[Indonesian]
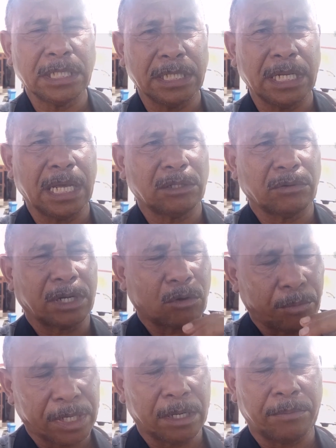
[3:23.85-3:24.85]
ida tu
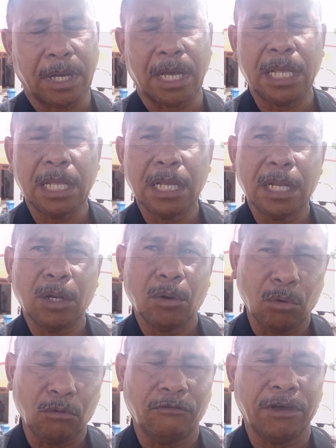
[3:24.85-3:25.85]
rekomenda ba
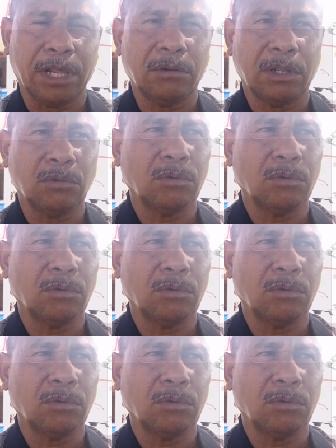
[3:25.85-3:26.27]
nono governo